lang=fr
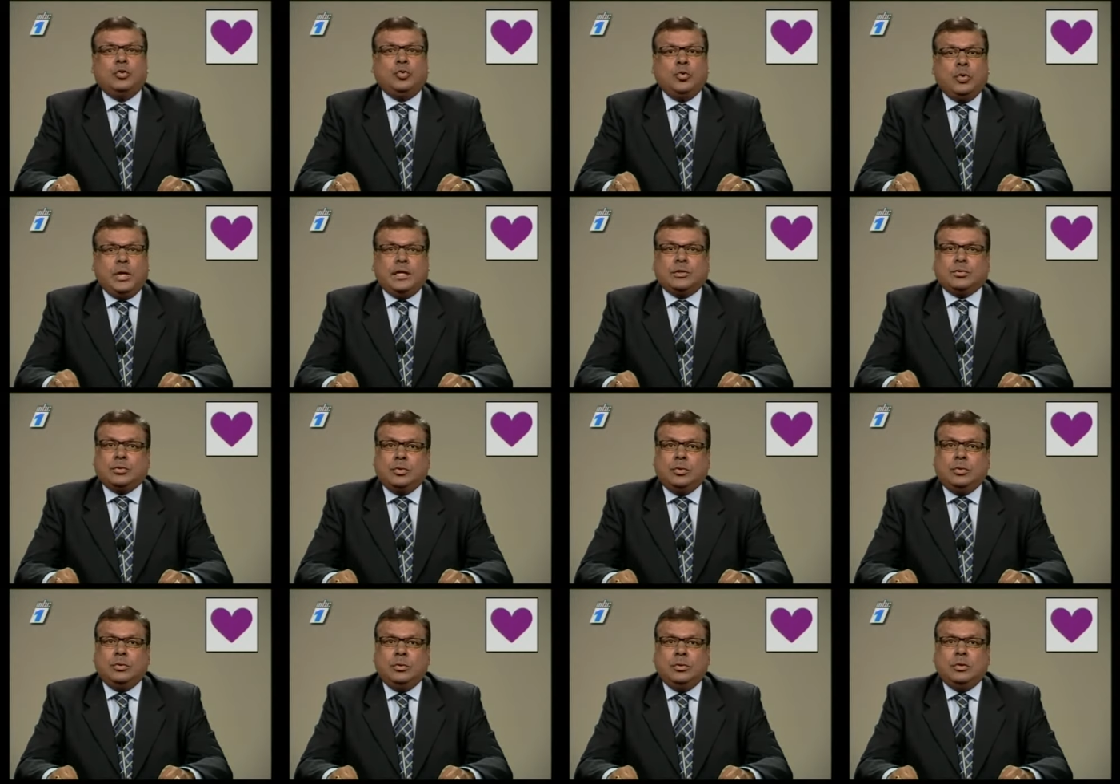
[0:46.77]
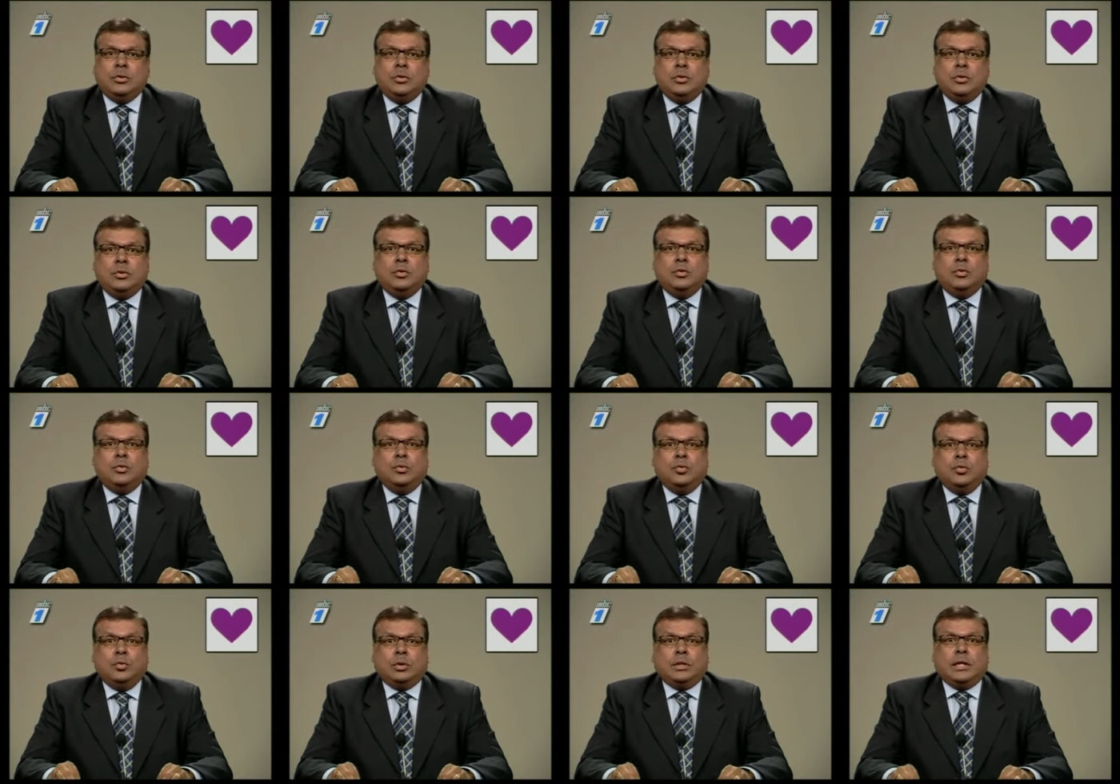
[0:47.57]
Tous les jours,
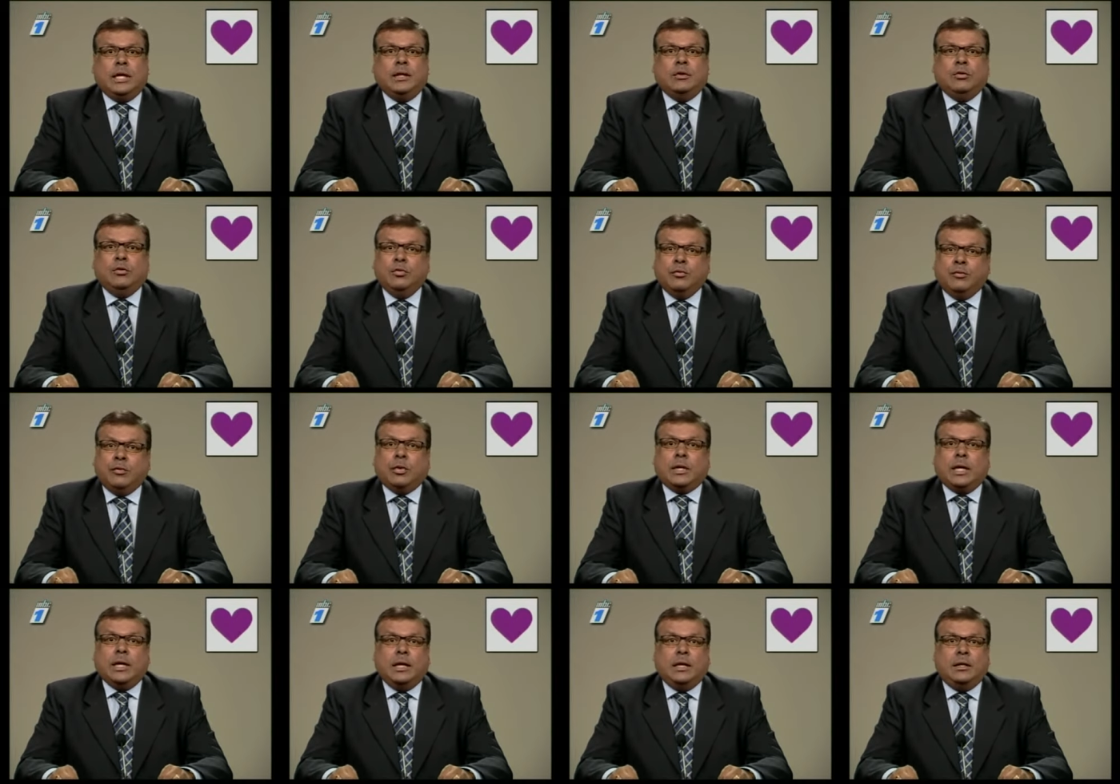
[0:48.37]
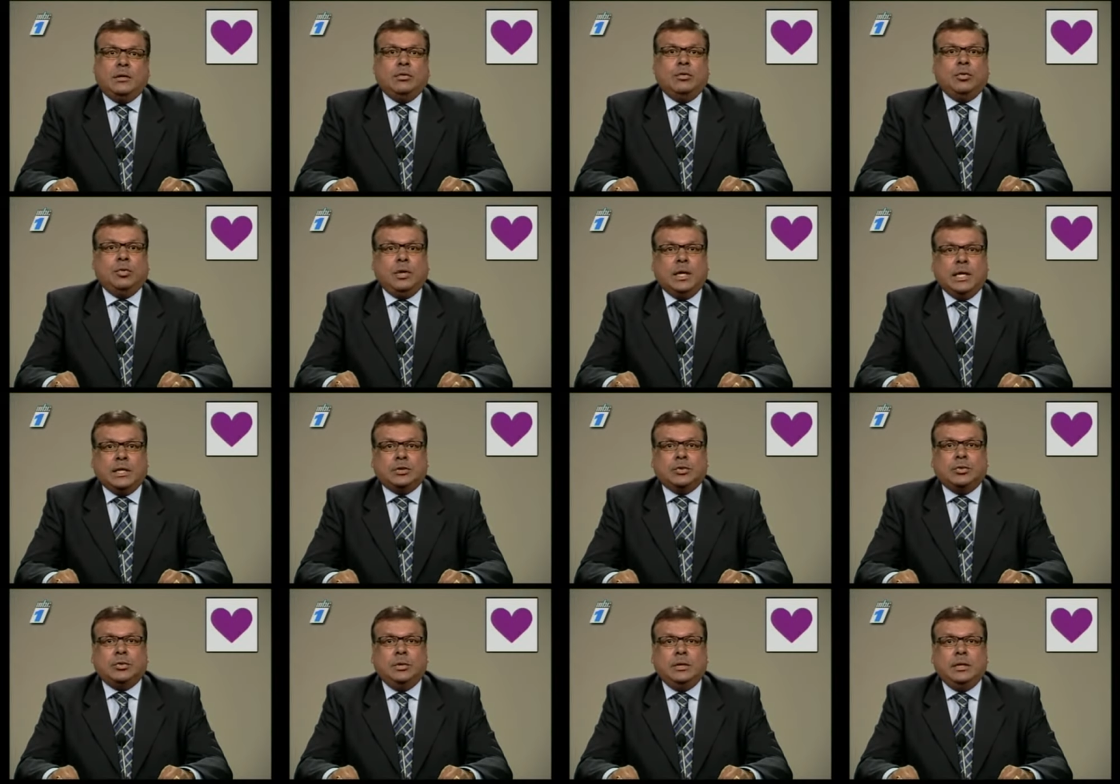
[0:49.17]
autant un nouveau cas, l'eau
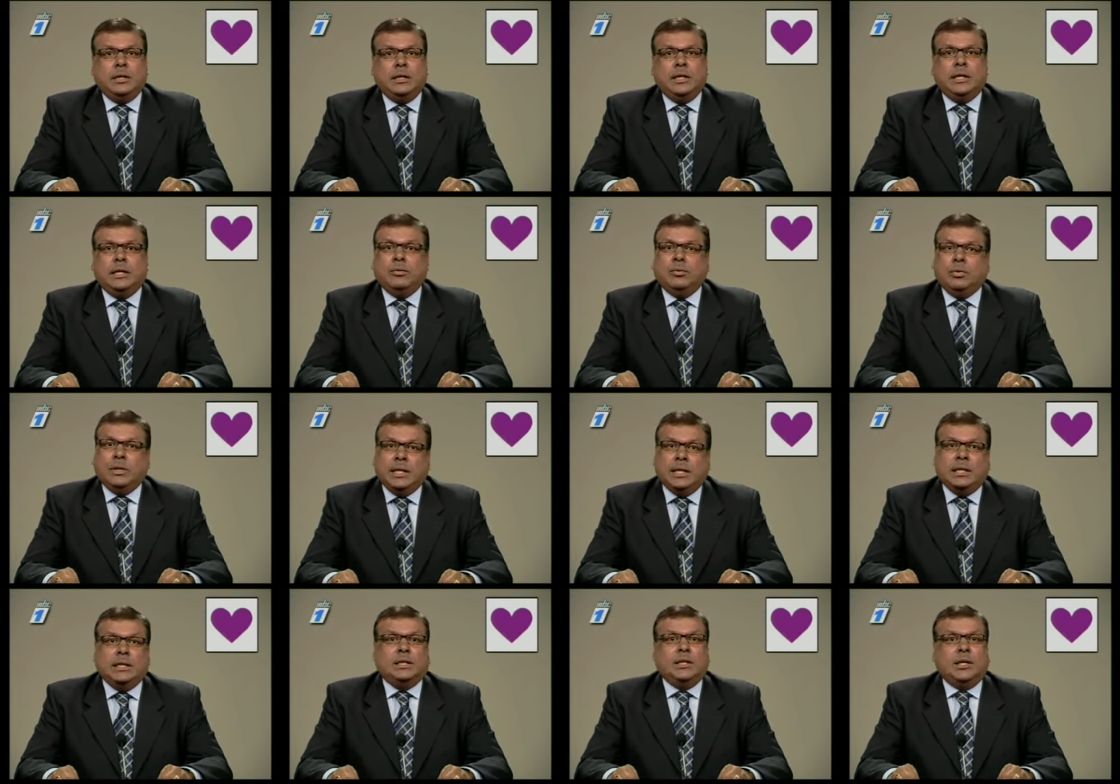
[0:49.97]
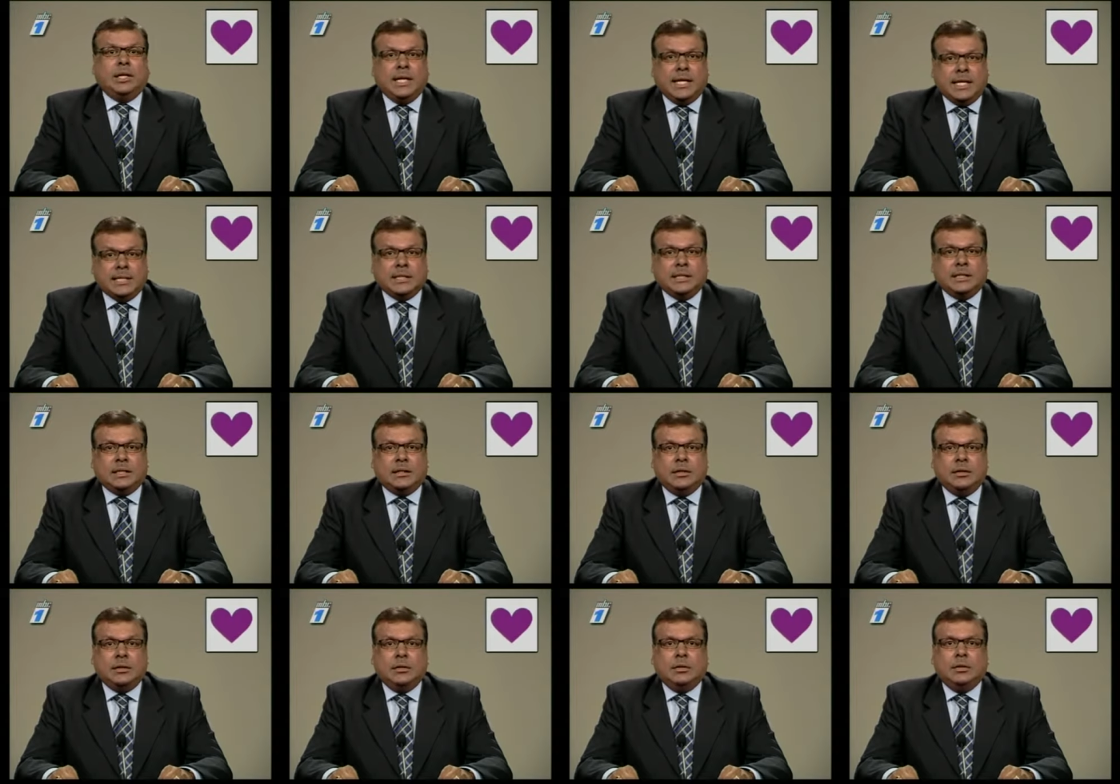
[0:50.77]
radio et ou lit dans la
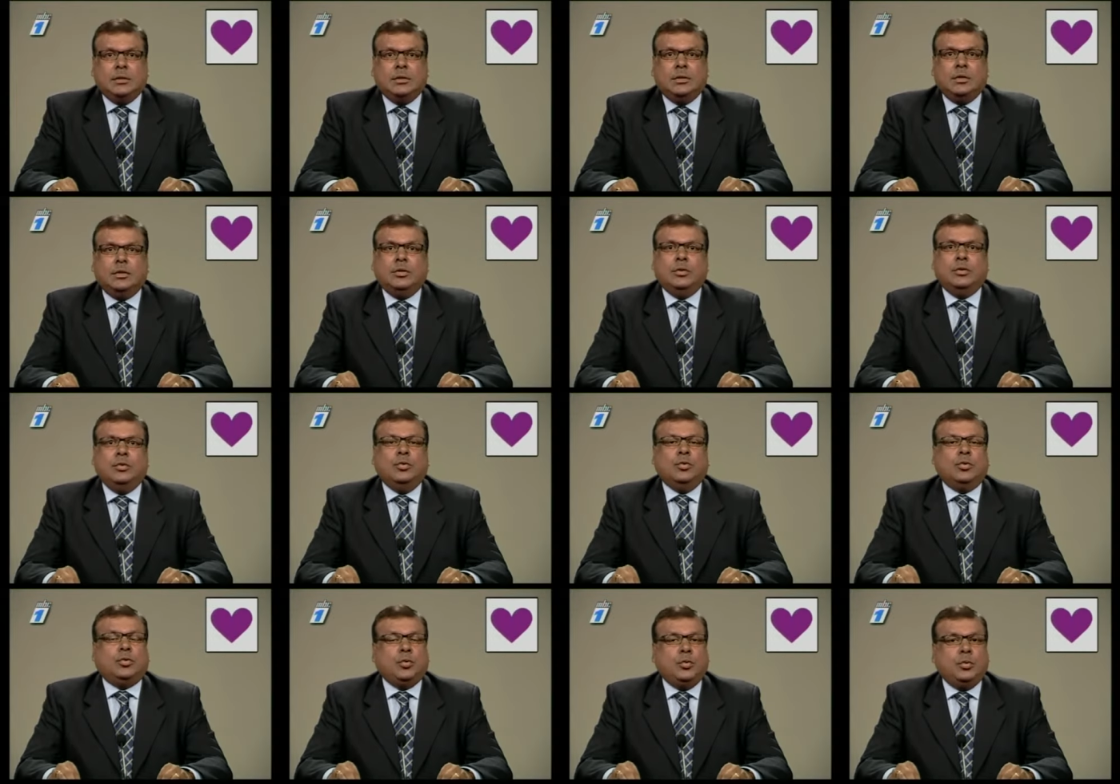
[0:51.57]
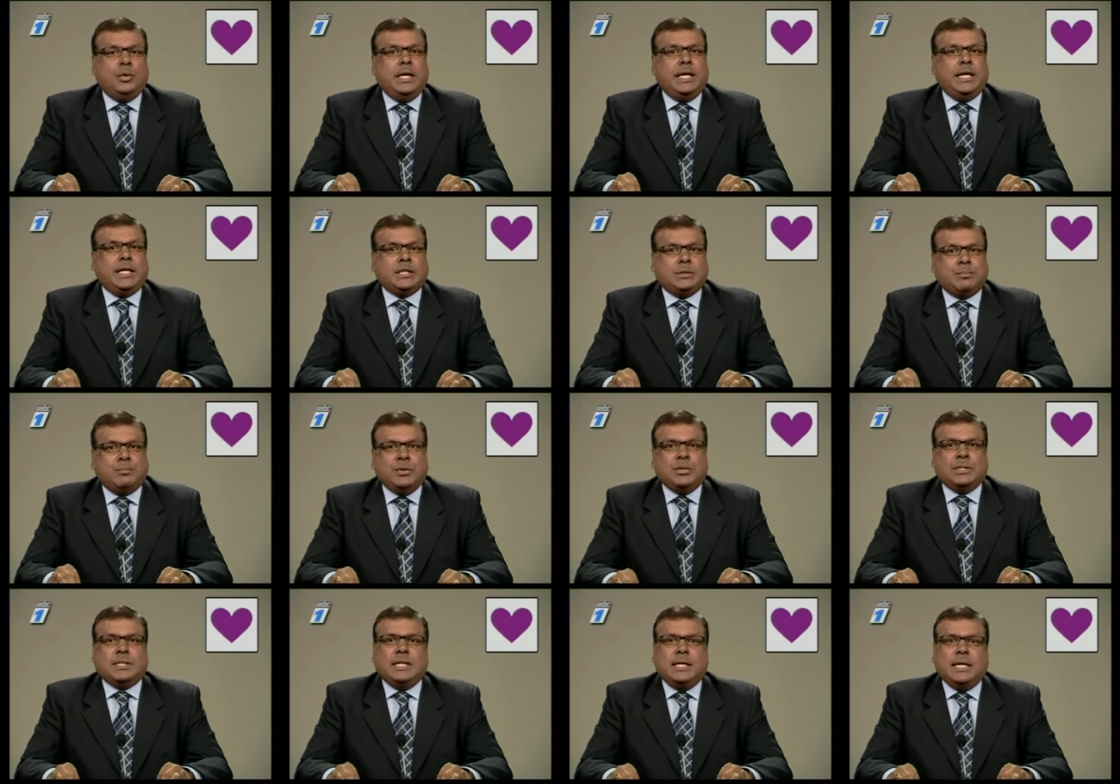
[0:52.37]
gazette. De tout
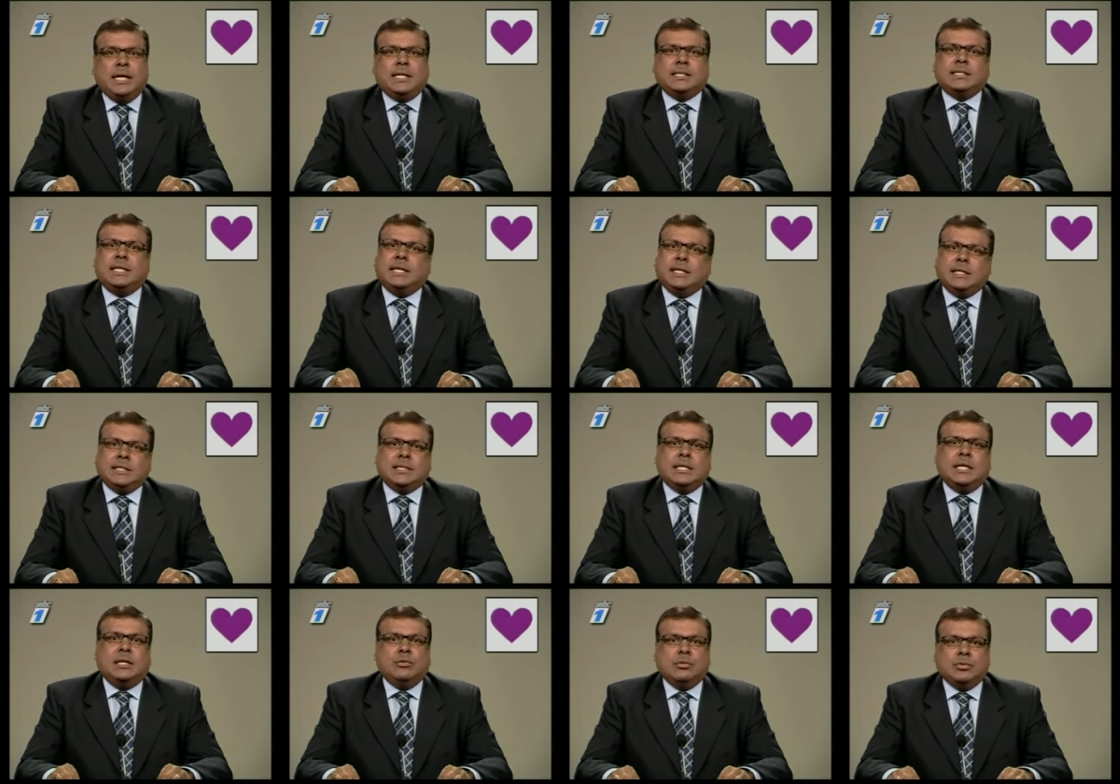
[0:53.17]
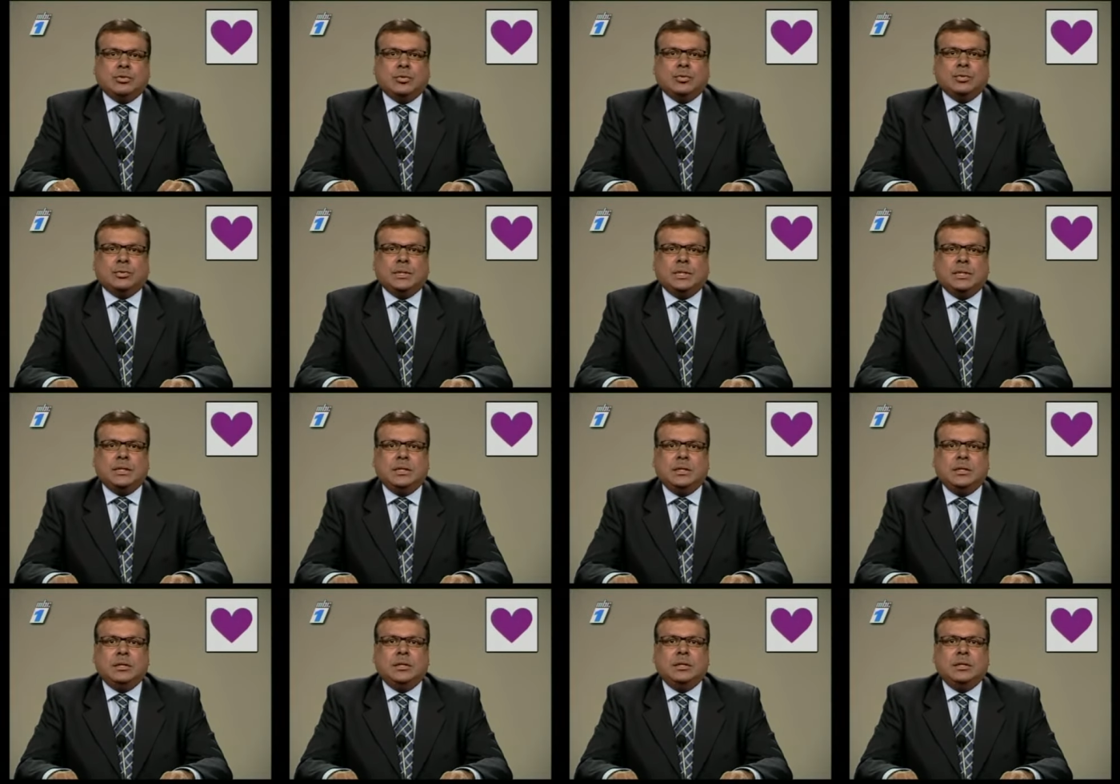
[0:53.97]
exposé à ça risque là aujourd'hui.